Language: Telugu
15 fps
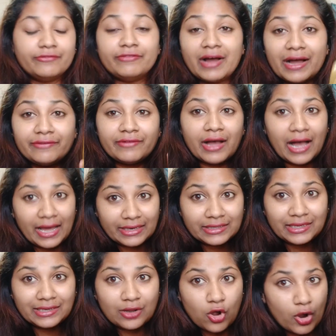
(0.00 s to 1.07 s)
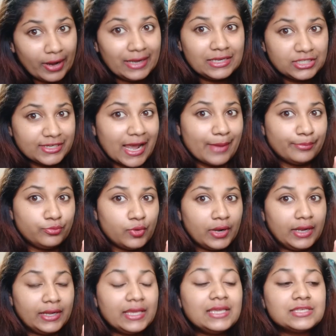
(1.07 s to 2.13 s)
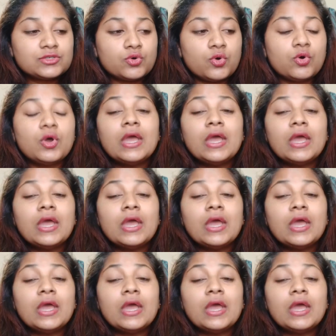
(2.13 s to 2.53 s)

వావ్ ఆర్గన్ ఆయిల్ షాంపూ అండి సో